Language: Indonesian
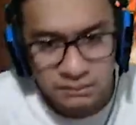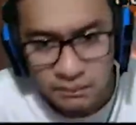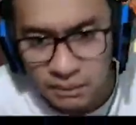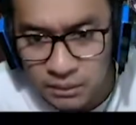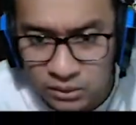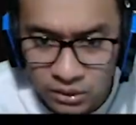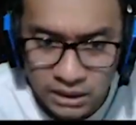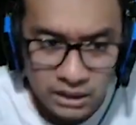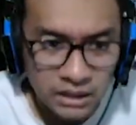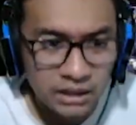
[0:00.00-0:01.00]
bapak belur
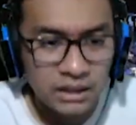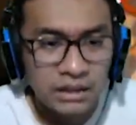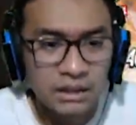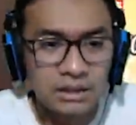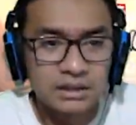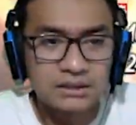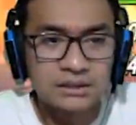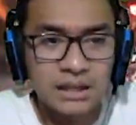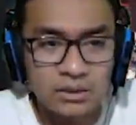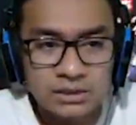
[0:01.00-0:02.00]
nih.
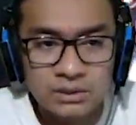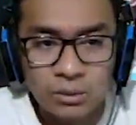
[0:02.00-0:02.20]
Serius nih